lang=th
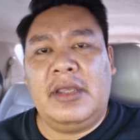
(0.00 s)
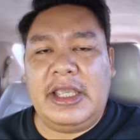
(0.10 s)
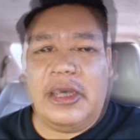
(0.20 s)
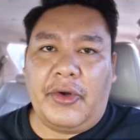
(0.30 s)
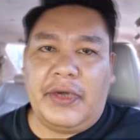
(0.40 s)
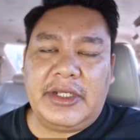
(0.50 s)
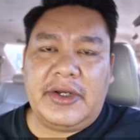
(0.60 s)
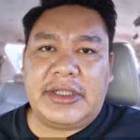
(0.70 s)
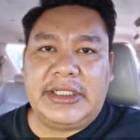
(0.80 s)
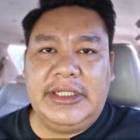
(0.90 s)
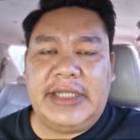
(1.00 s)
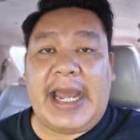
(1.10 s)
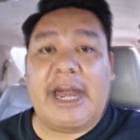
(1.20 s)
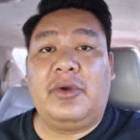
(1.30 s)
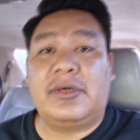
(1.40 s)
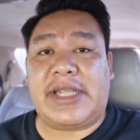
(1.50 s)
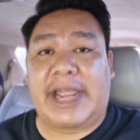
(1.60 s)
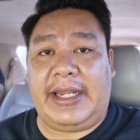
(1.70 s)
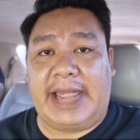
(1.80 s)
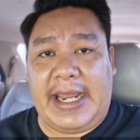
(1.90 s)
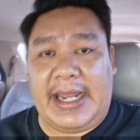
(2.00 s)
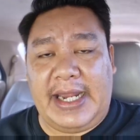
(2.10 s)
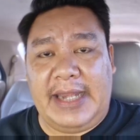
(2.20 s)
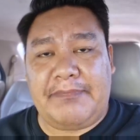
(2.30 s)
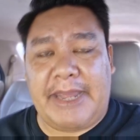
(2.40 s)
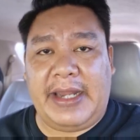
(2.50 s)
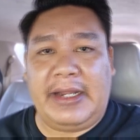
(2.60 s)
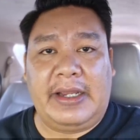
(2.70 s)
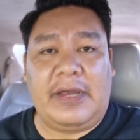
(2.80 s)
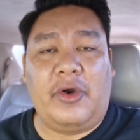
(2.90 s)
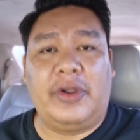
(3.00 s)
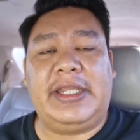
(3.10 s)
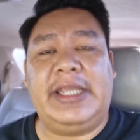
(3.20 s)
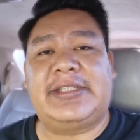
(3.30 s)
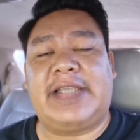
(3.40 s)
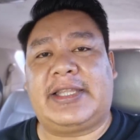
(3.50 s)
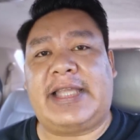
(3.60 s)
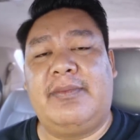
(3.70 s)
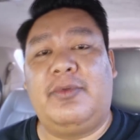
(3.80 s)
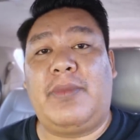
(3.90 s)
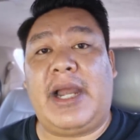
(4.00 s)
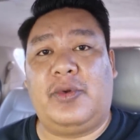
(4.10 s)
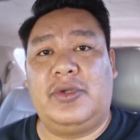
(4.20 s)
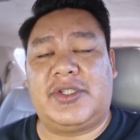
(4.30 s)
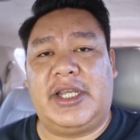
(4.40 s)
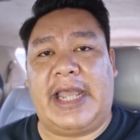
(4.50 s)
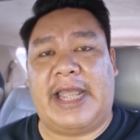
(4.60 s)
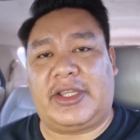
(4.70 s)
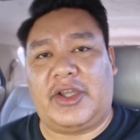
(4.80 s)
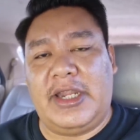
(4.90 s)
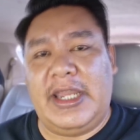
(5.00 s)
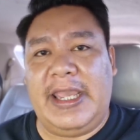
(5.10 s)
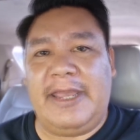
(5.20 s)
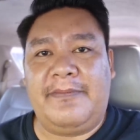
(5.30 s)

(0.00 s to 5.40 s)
อีกคนหนึ่งก็คืออานนท์แสนน่าน อันนี้เป็นคนที่จัดตั้งหมู่บ้านคนเสื้อแดง แต่ตอนนี้